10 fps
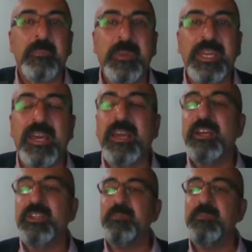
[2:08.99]
Peki
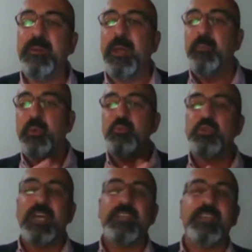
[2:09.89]
şimdi bugün
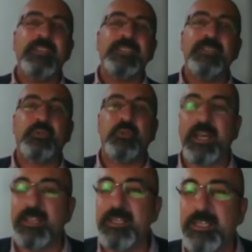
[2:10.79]
müsaade ederseniz şu
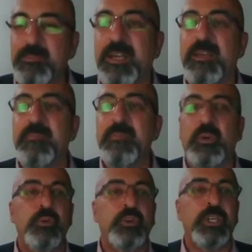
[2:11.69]
yaklaşımlardan bir
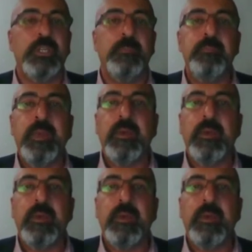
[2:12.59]
konuşalım.